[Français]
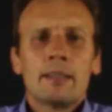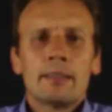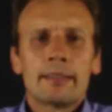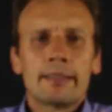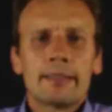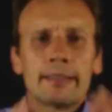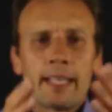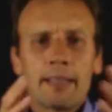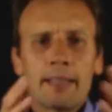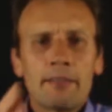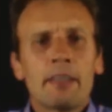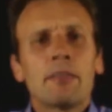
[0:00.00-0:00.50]

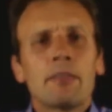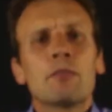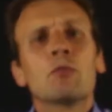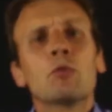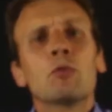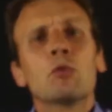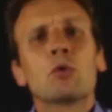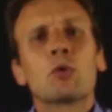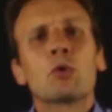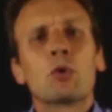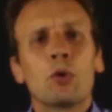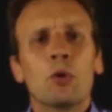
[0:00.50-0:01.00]

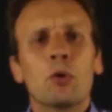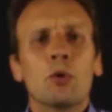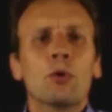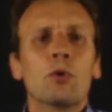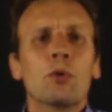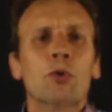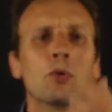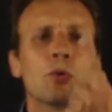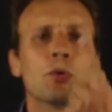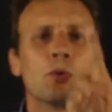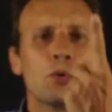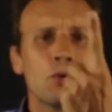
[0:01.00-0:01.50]
Savez-vous que
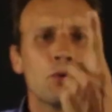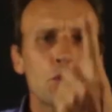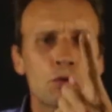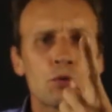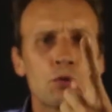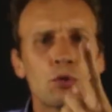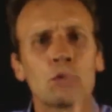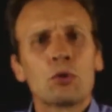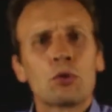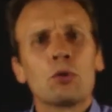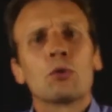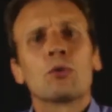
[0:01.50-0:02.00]
une
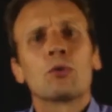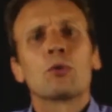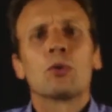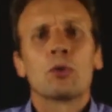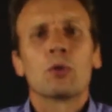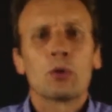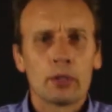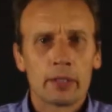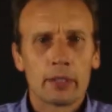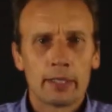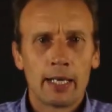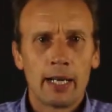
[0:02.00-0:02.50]
seconde de
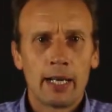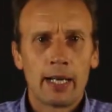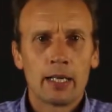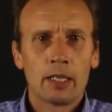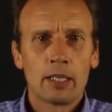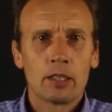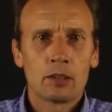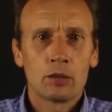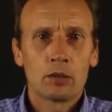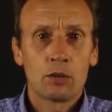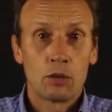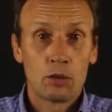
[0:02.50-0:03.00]

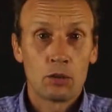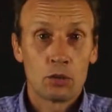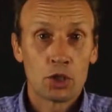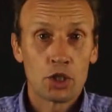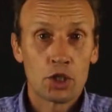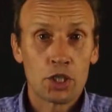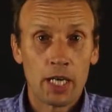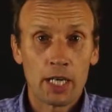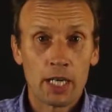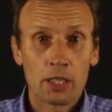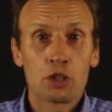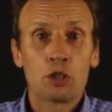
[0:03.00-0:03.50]
retard dans le
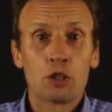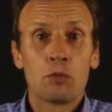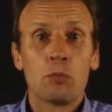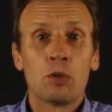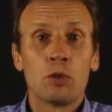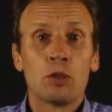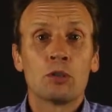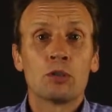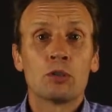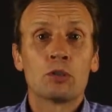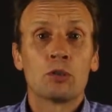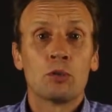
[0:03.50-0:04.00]

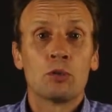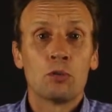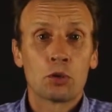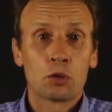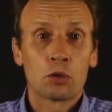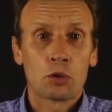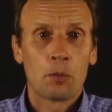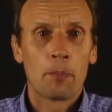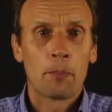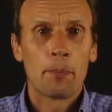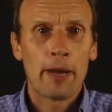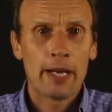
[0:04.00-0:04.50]
chargement de
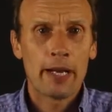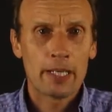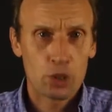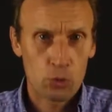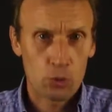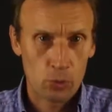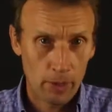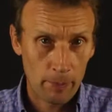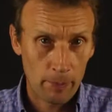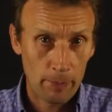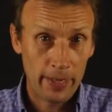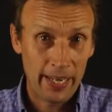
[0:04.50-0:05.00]
votre
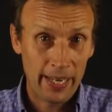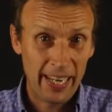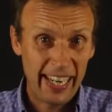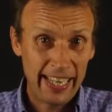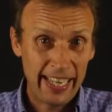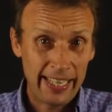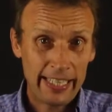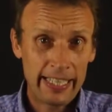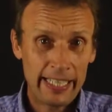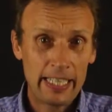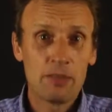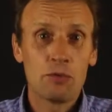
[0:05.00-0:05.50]
page web
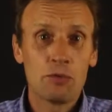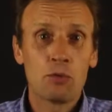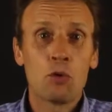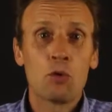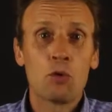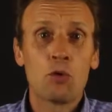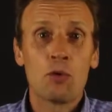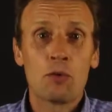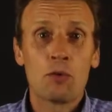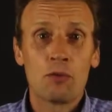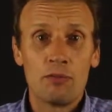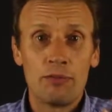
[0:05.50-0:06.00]

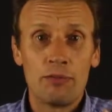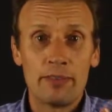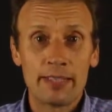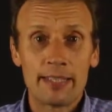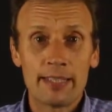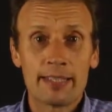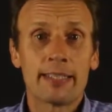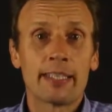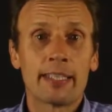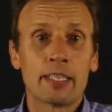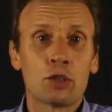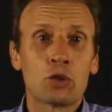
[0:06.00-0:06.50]
équivaut
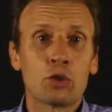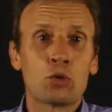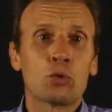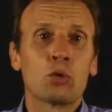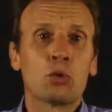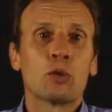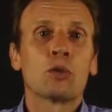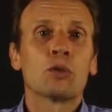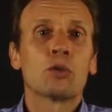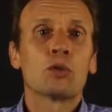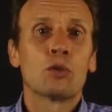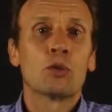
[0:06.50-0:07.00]
25
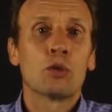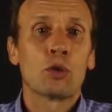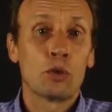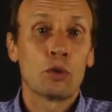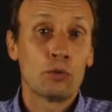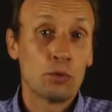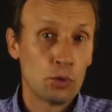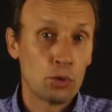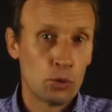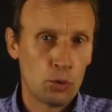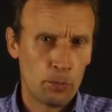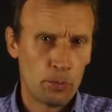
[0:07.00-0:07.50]
jours de
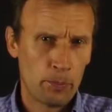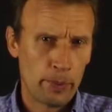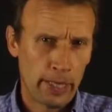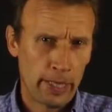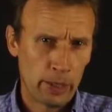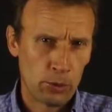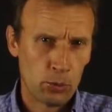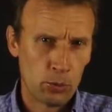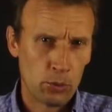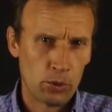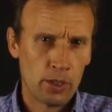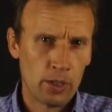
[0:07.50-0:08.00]
revenus
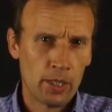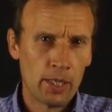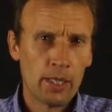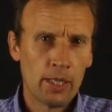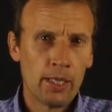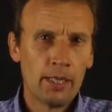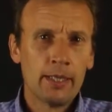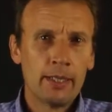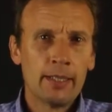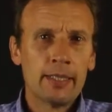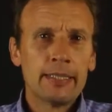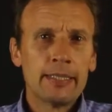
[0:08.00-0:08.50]
perdus
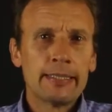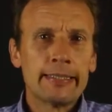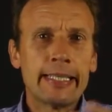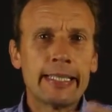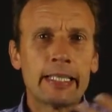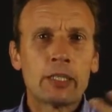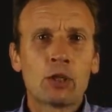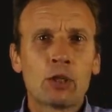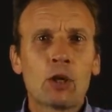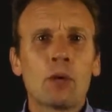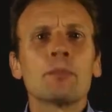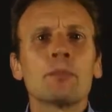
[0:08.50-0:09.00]

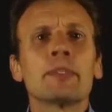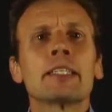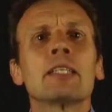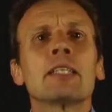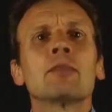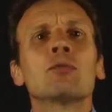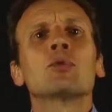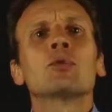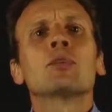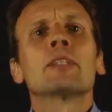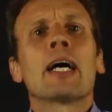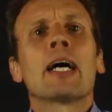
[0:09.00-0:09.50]
C'est comme
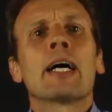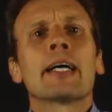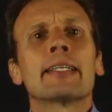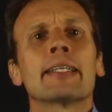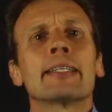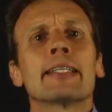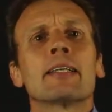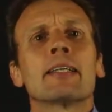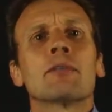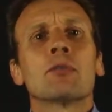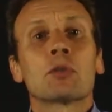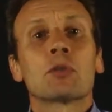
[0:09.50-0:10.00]
si vous
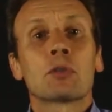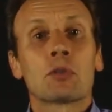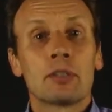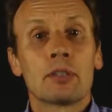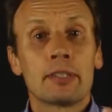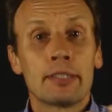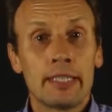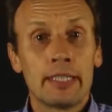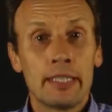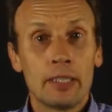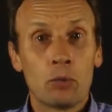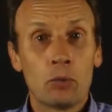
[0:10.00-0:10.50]
arrêtez
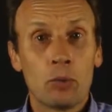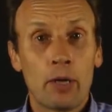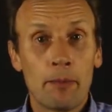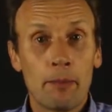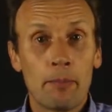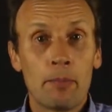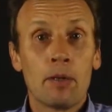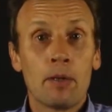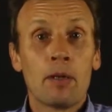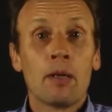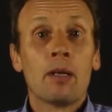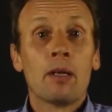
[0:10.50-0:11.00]
votre site
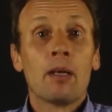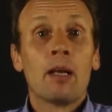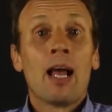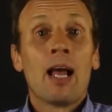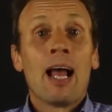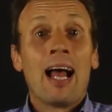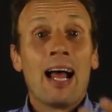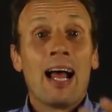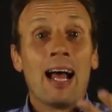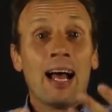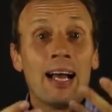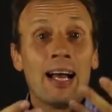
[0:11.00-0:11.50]
web
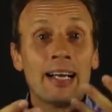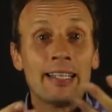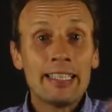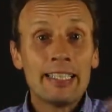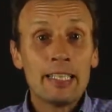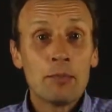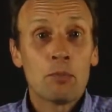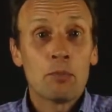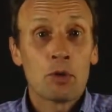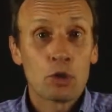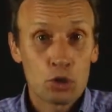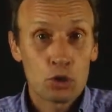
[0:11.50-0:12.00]
un
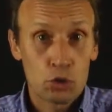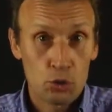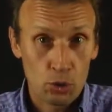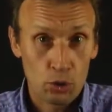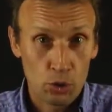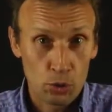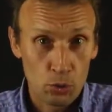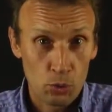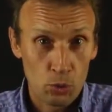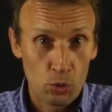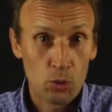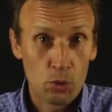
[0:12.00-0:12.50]
dimanche
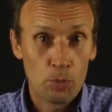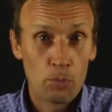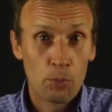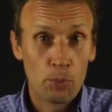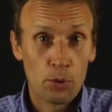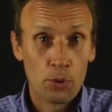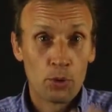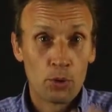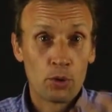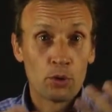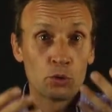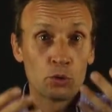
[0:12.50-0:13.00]
sur deux
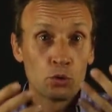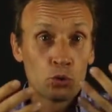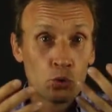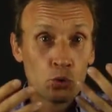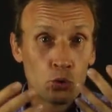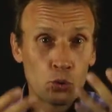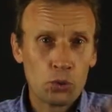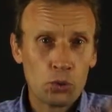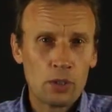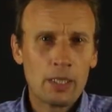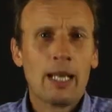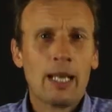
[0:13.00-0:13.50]
pendant
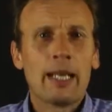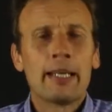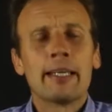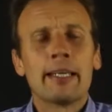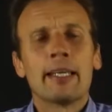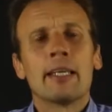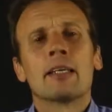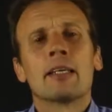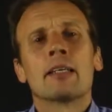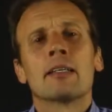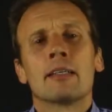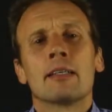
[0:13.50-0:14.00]
toute
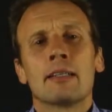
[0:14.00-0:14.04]
l'année.